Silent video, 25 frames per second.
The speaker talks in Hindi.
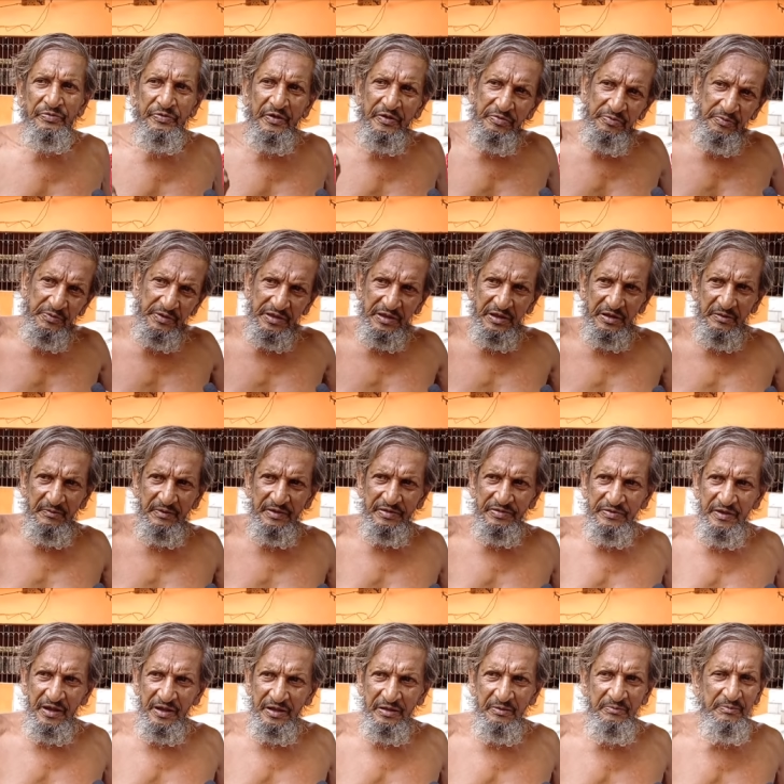दस बजे के बाद
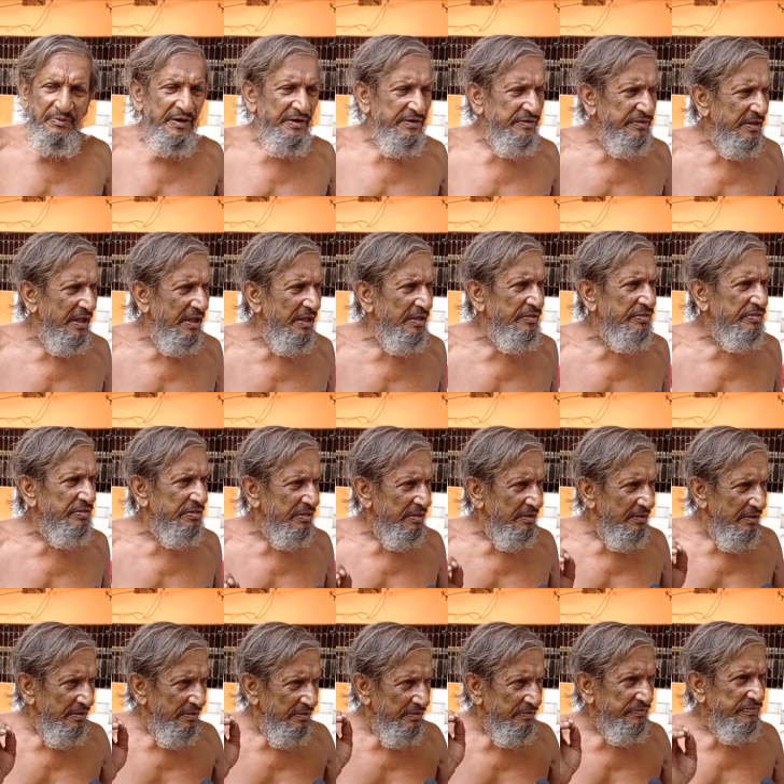जाके बैठता
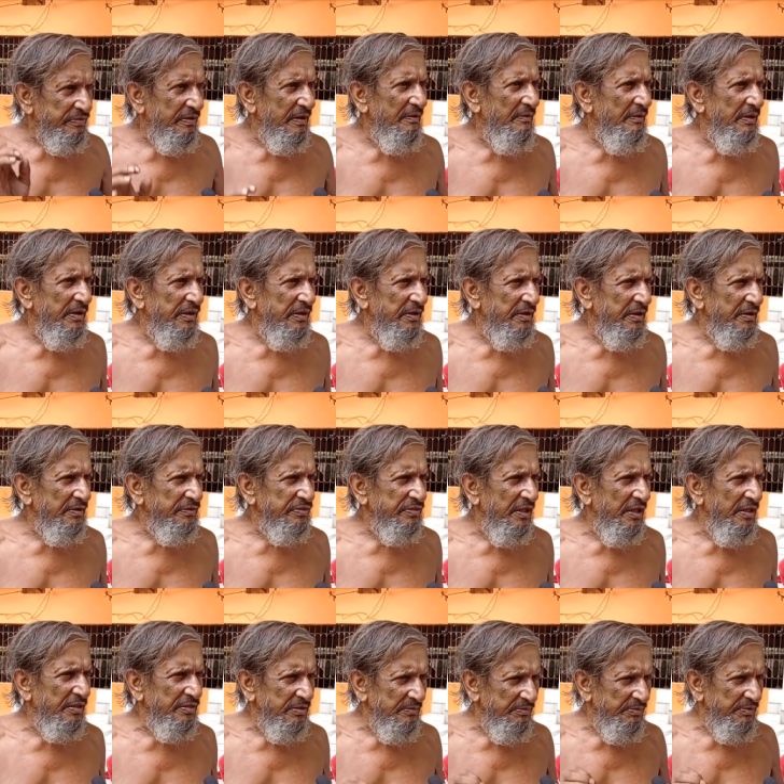है ये
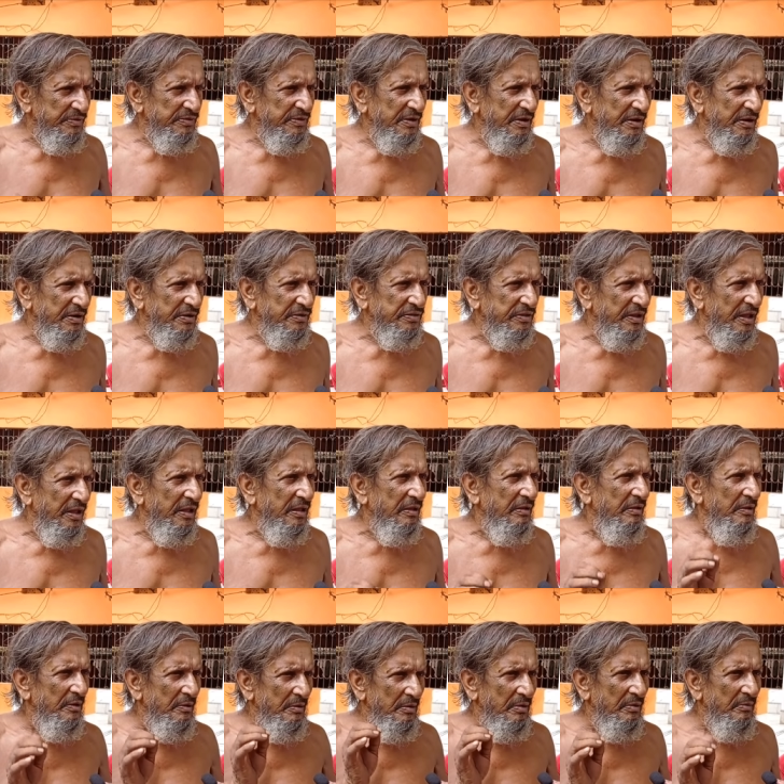करता है तपस्या करता
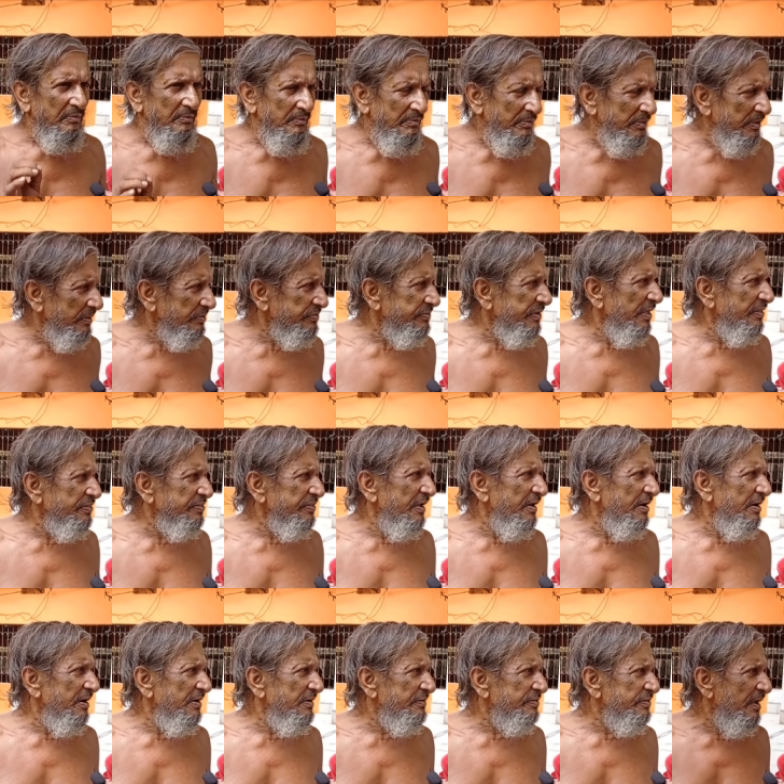है साधना
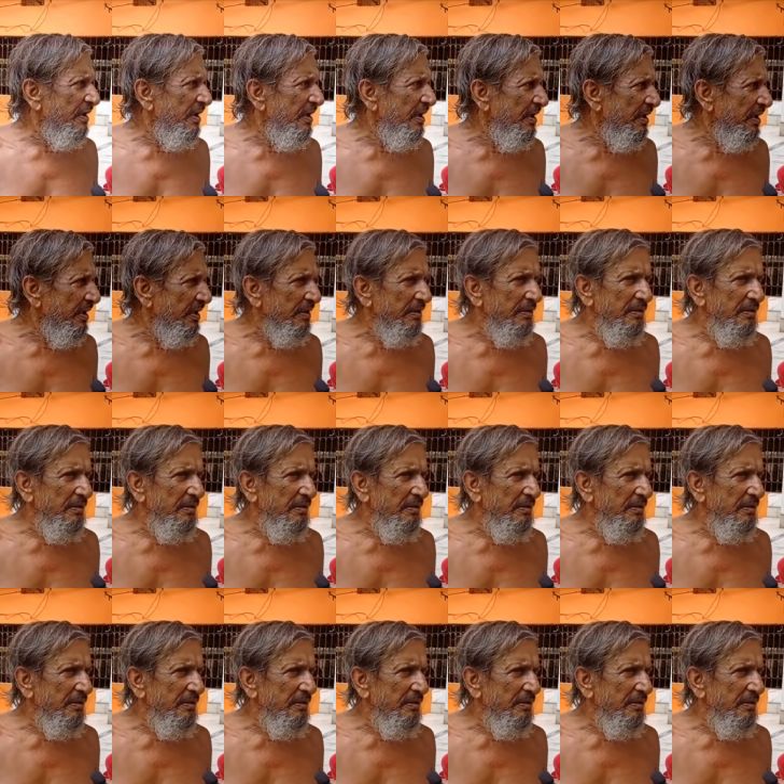करता है